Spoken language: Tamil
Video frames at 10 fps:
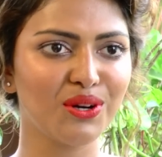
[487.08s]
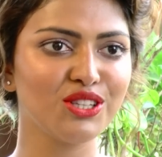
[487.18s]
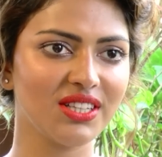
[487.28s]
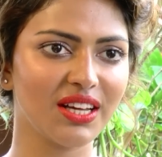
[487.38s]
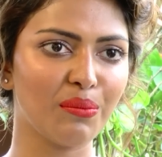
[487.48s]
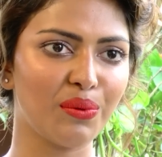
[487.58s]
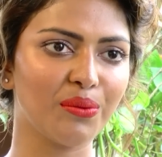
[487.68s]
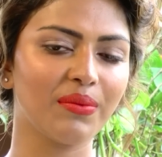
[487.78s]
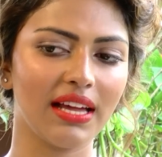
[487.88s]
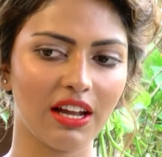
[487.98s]

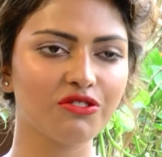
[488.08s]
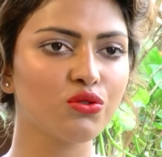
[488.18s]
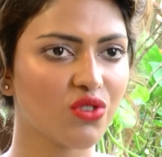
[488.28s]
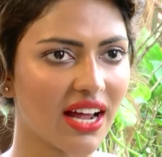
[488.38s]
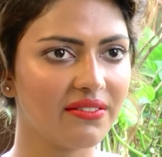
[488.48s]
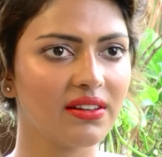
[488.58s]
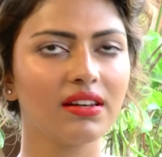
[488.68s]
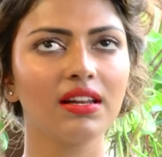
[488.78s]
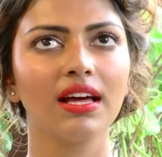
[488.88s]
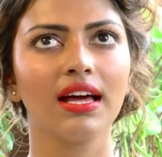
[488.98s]
முடிஞ்சதுக்கப்புறம் ஐ லவ் டு
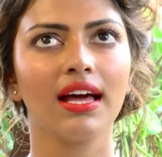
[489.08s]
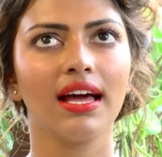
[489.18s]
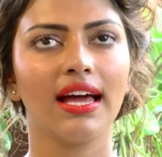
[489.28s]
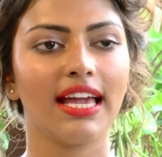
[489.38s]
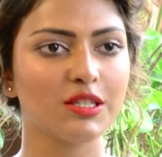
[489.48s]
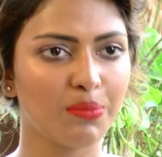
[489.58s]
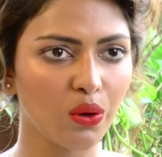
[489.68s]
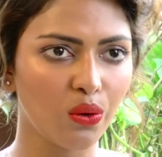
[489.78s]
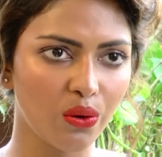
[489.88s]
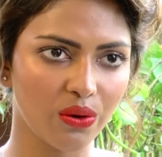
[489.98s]
ட்ராவல்
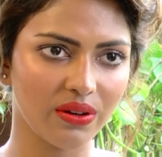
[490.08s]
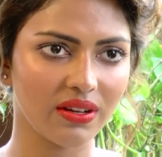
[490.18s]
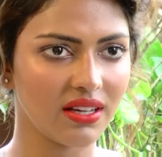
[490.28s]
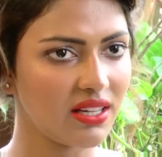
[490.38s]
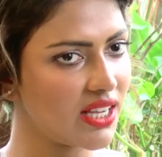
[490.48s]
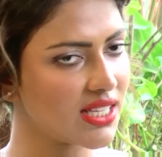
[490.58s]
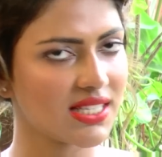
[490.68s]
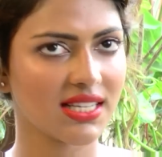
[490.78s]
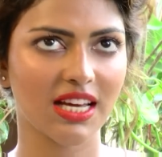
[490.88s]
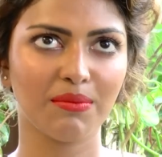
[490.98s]
எக்ஸ்ப்ளோர்
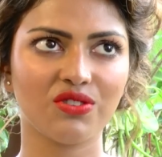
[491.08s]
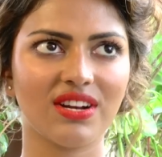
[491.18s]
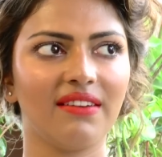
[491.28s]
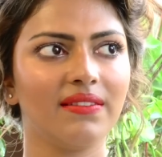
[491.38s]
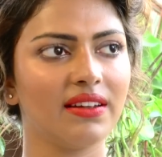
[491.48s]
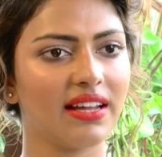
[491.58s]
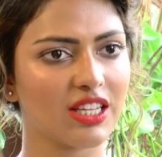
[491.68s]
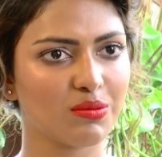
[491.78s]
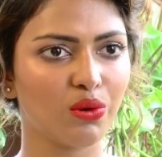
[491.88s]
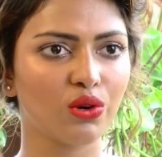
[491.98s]
எஸ் எஸ் ஐம் அ ட்ராவலர் ஐ
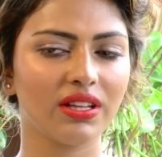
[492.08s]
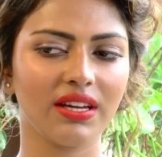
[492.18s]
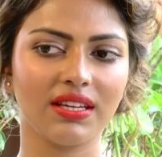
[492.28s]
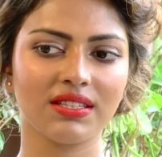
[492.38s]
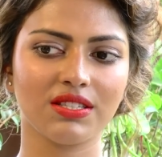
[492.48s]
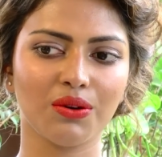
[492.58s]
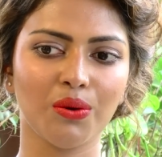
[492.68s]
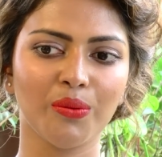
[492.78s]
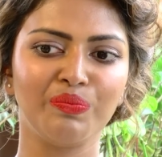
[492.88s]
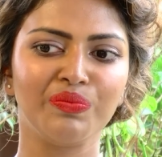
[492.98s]
எக்ஸ்ப்ளோர் திங் ஸோ
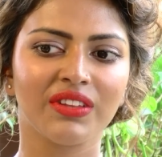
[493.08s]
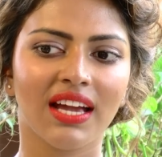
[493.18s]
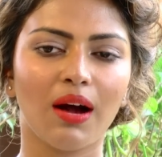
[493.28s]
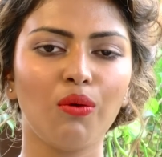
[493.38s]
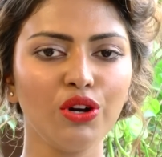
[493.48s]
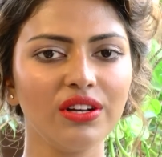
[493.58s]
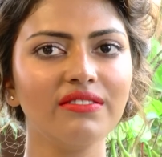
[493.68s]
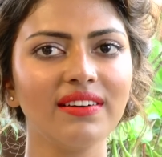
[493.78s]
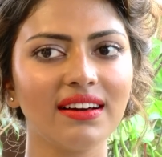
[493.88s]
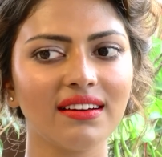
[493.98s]
ஐ வாண்ட் டு
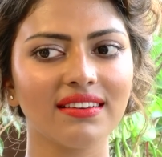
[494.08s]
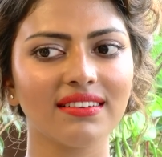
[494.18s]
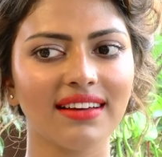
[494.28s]
லிவ் அ